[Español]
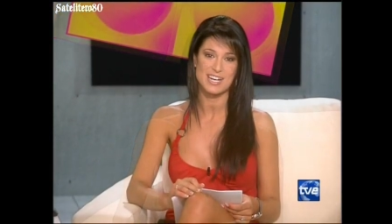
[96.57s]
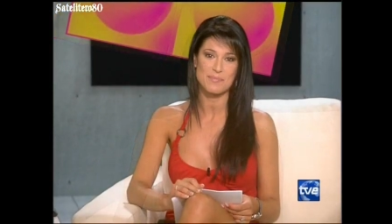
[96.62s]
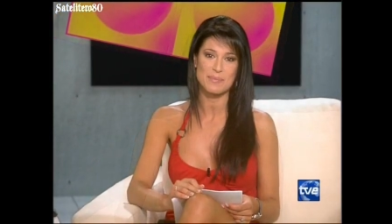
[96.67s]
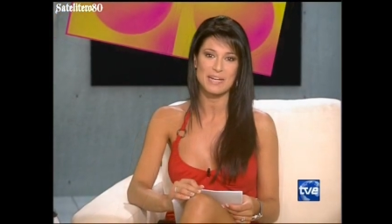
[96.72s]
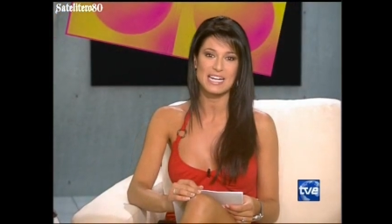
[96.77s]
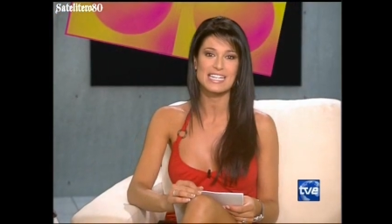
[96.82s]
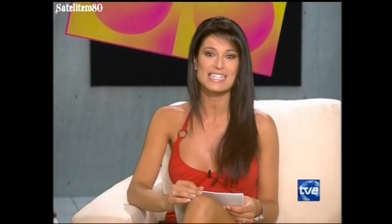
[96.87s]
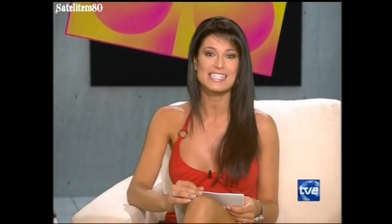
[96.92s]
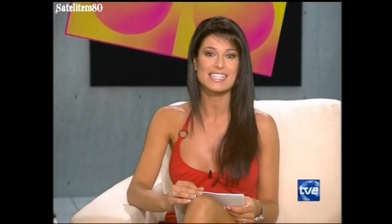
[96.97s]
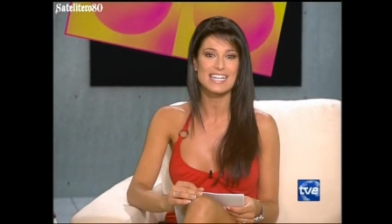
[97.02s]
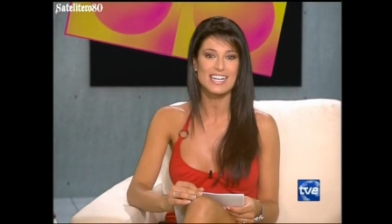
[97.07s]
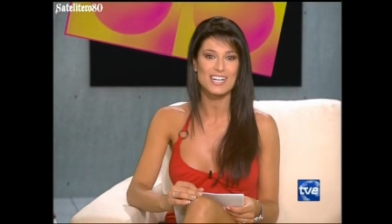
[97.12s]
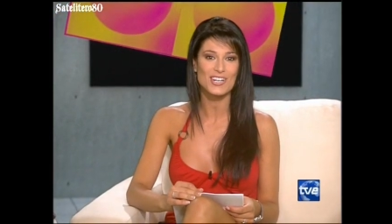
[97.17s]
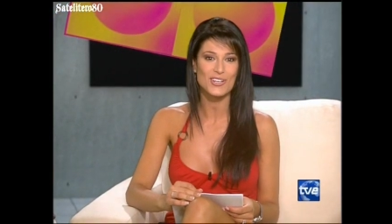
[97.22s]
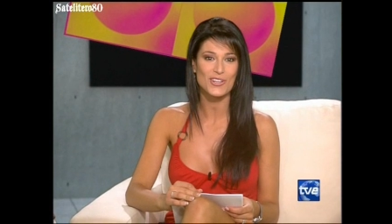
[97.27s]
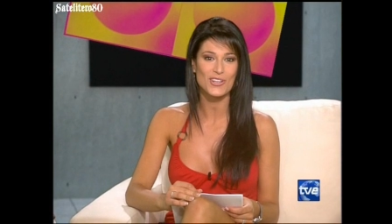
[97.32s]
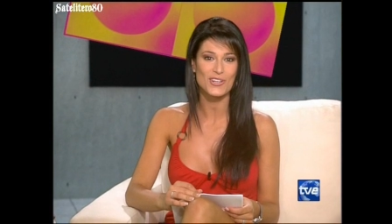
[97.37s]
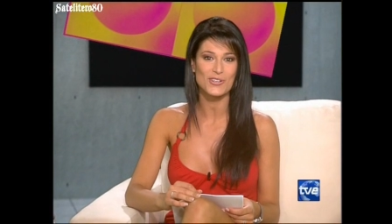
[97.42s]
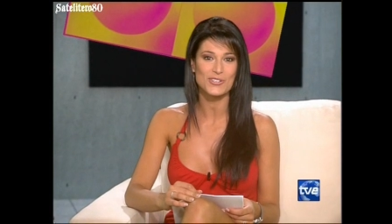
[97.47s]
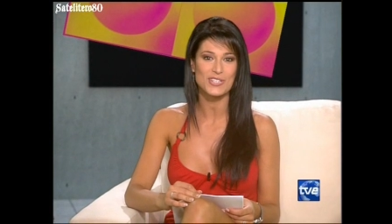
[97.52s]
En el
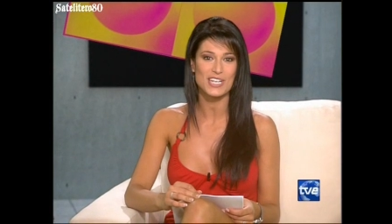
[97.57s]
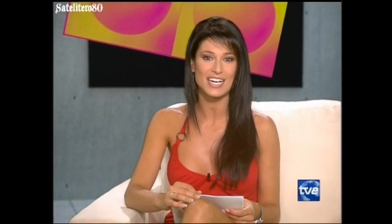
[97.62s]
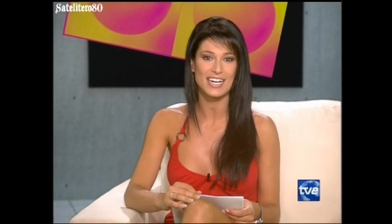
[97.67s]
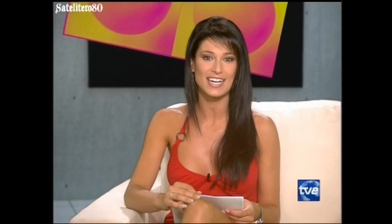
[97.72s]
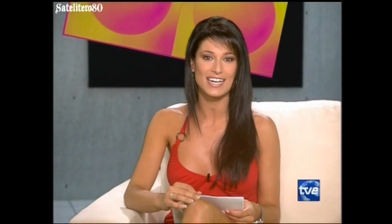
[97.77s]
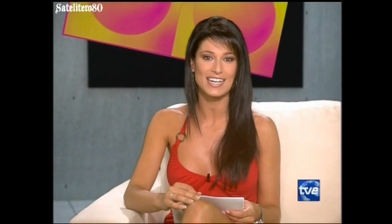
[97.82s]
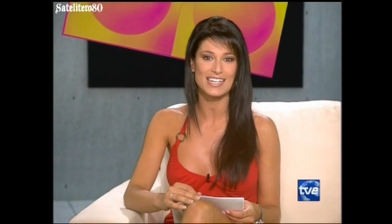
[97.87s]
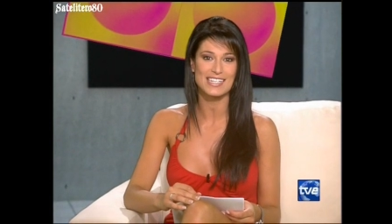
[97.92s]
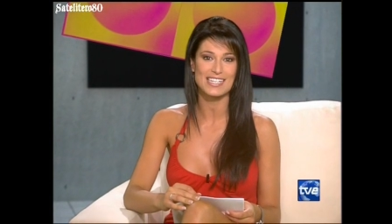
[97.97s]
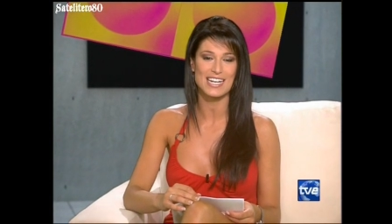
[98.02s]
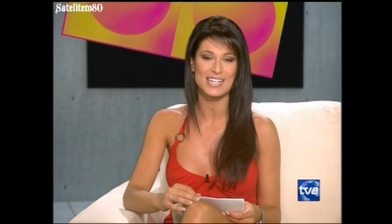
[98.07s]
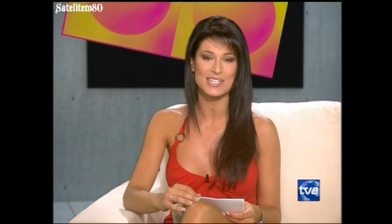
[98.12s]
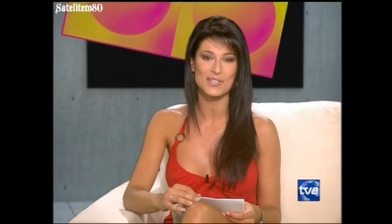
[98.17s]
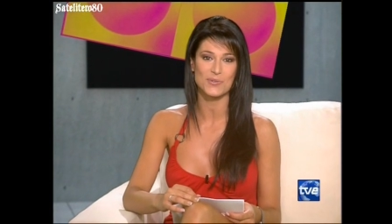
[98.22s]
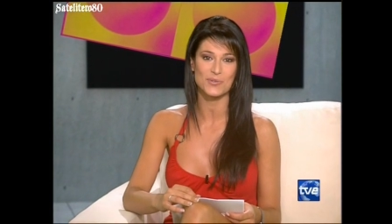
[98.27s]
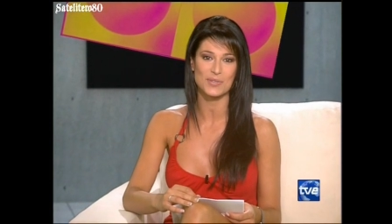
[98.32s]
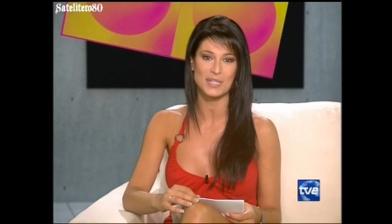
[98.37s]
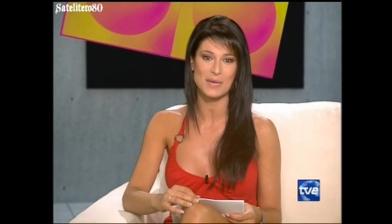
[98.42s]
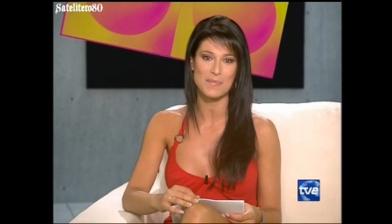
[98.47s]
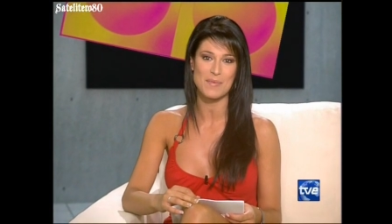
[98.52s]
preestreno de Los Ángeles de la
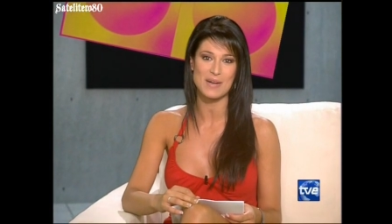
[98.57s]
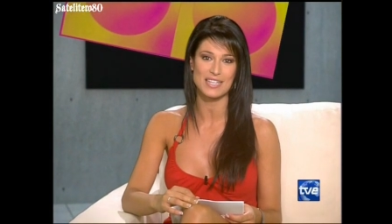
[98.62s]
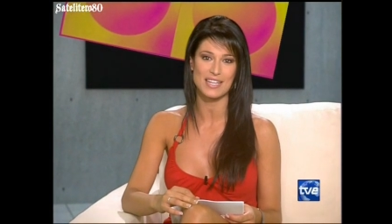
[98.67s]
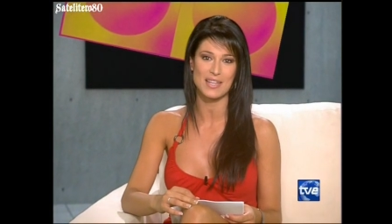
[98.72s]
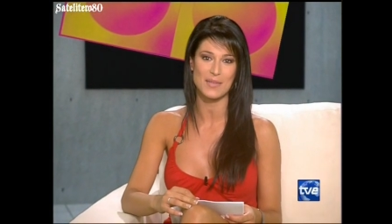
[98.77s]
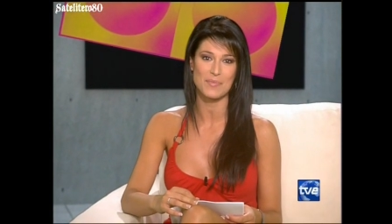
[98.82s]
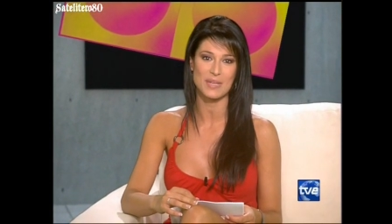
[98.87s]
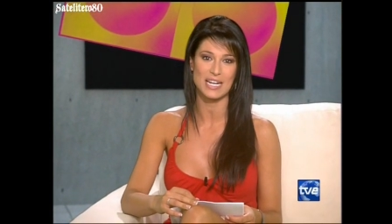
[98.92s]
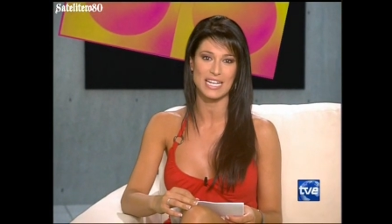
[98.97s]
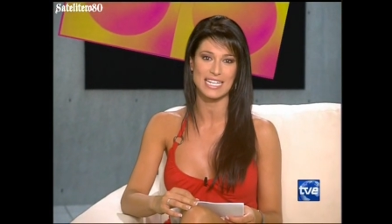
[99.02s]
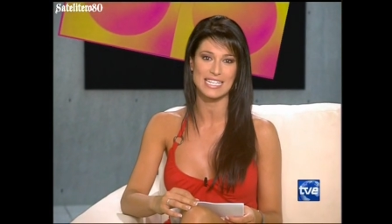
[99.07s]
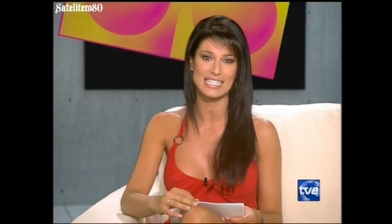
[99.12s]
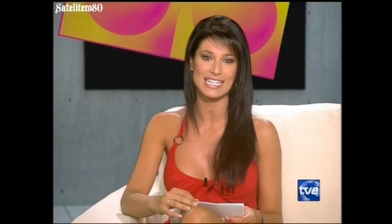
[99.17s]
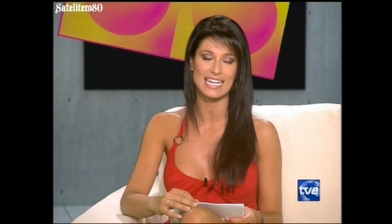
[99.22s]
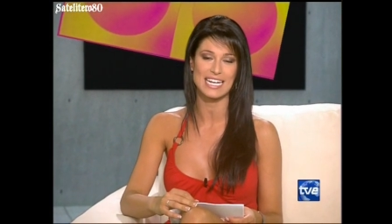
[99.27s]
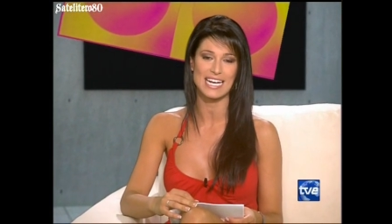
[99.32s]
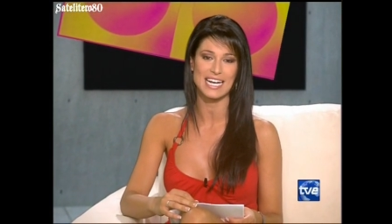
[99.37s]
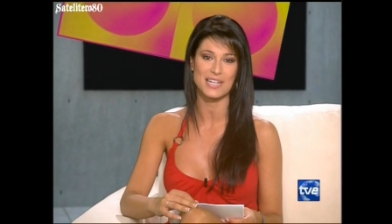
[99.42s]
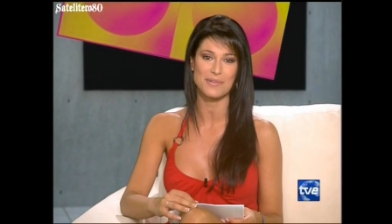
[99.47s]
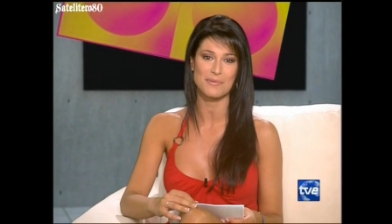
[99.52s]
segunda parte de
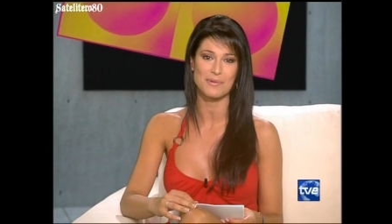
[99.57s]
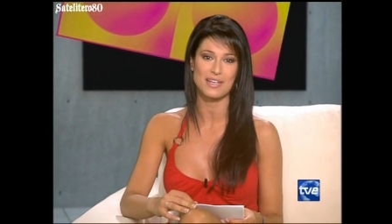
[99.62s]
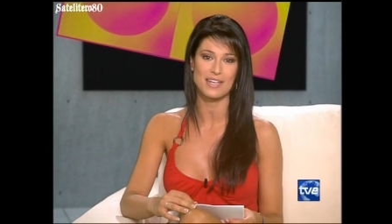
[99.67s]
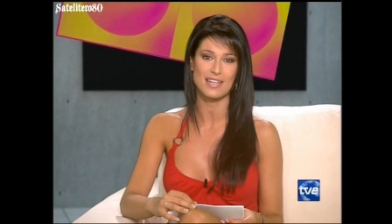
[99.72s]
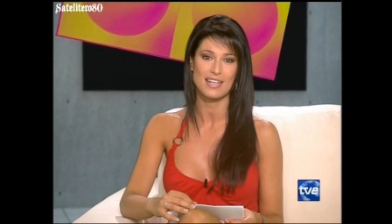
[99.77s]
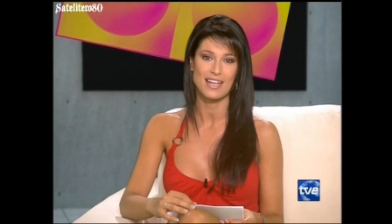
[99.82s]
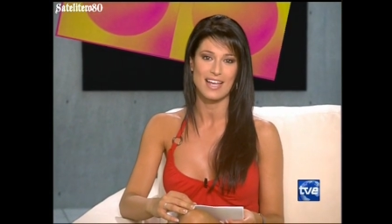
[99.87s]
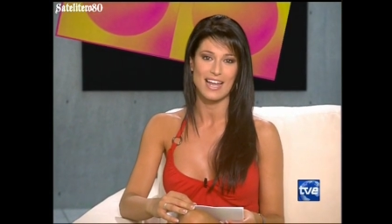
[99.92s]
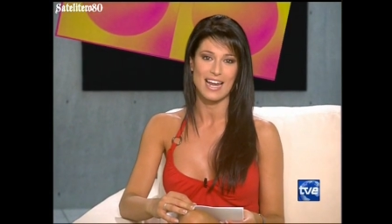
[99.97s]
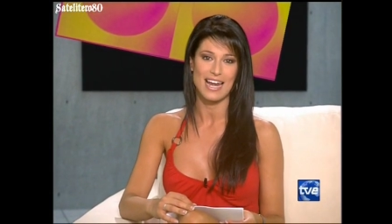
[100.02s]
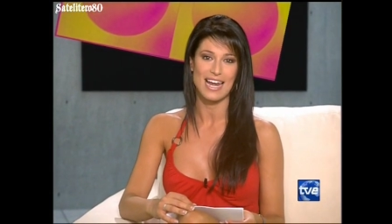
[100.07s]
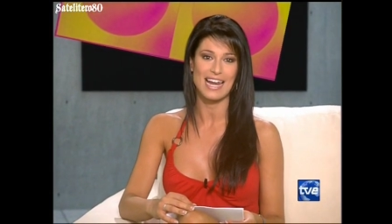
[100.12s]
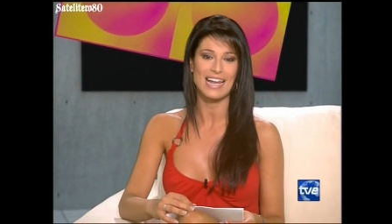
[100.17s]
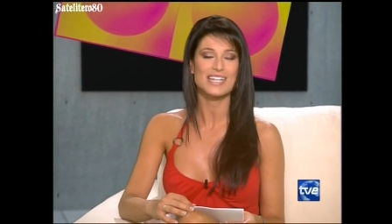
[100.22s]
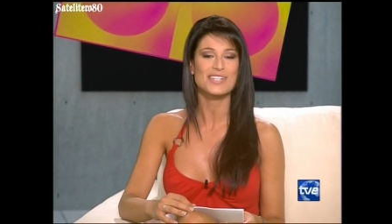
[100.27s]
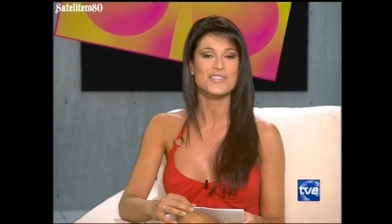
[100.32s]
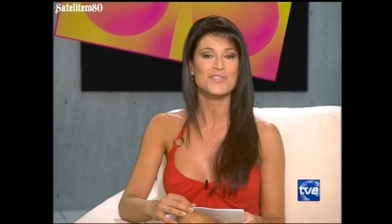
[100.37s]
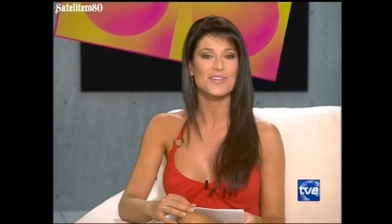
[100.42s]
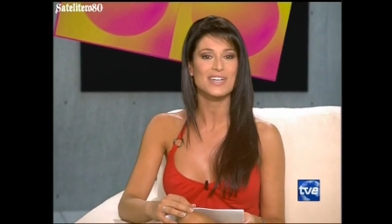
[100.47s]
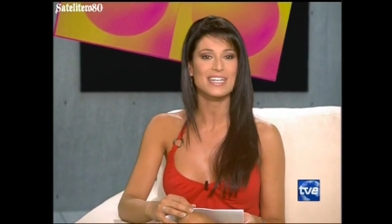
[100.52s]
Piratas del Caribe,
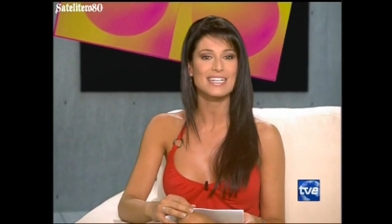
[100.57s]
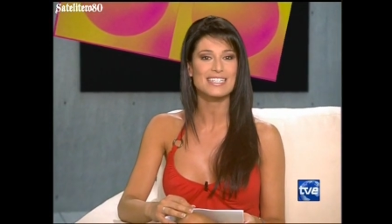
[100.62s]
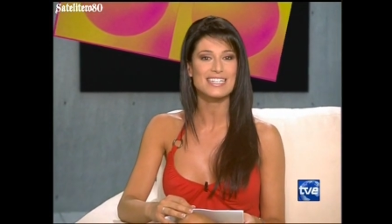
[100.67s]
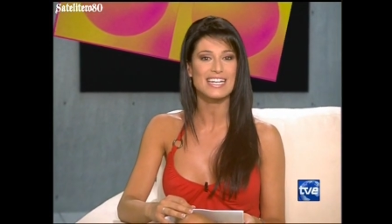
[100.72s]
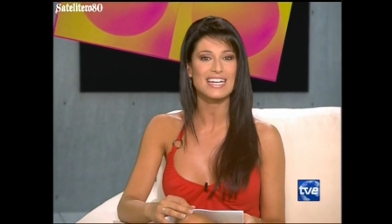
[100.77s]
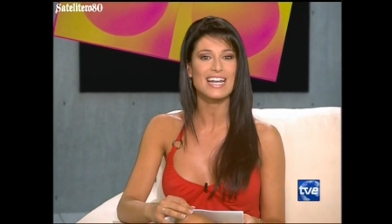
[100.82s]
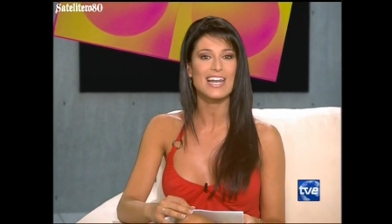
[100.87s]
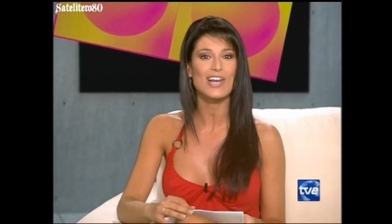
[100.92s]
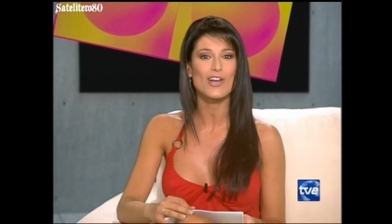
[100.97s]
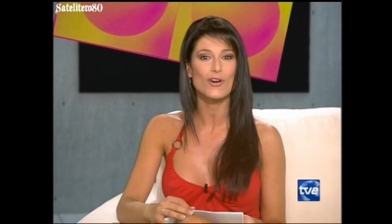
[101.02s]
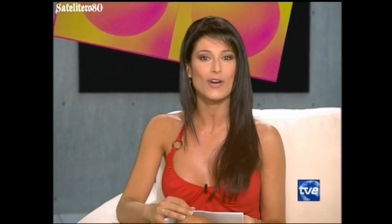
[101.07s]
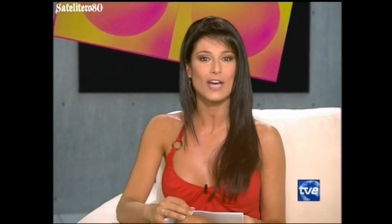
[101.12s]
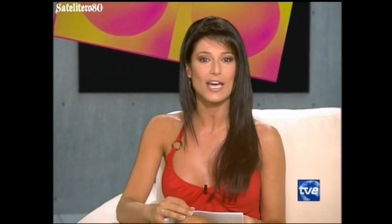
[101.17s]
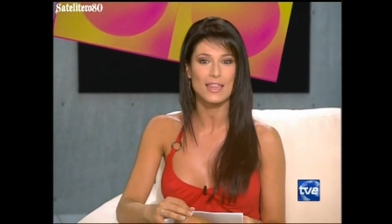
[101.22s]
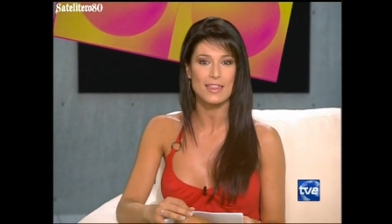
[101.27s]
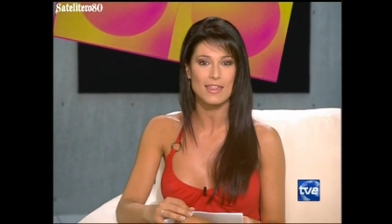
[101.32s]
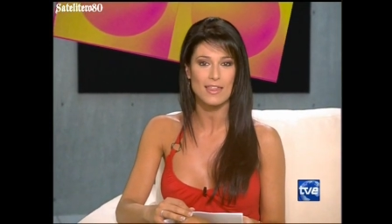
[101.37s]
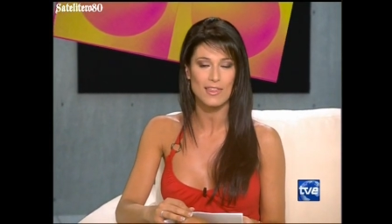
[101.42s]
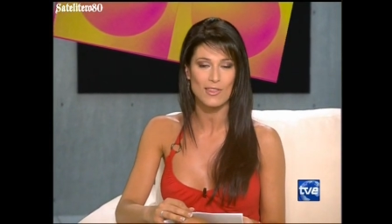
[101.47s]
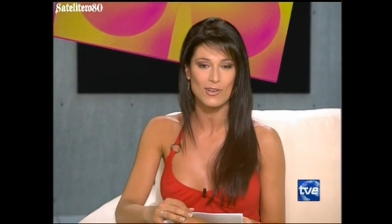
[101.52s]
las fans han
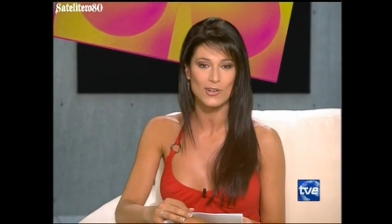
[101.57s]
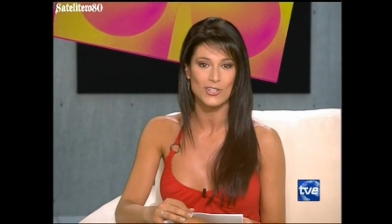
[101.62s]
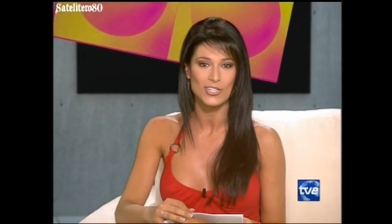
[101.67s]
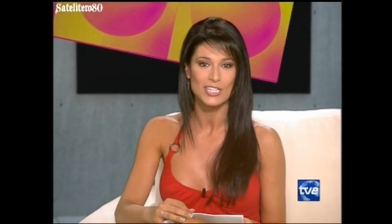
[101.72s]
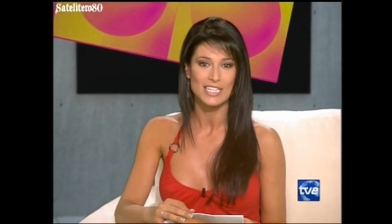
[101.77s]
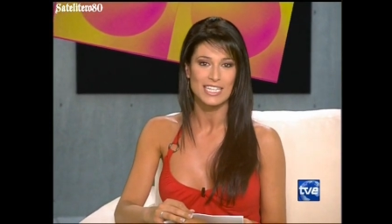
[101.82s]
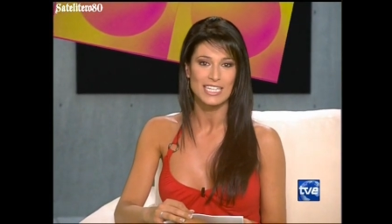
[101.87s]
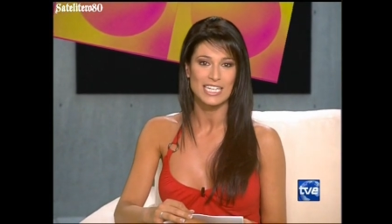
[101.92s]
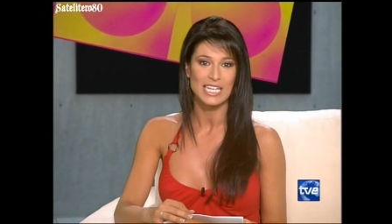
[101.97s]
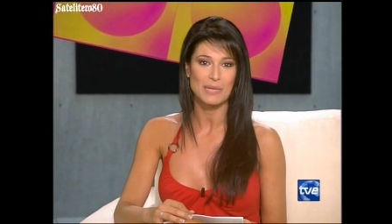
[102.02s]
enloquecido.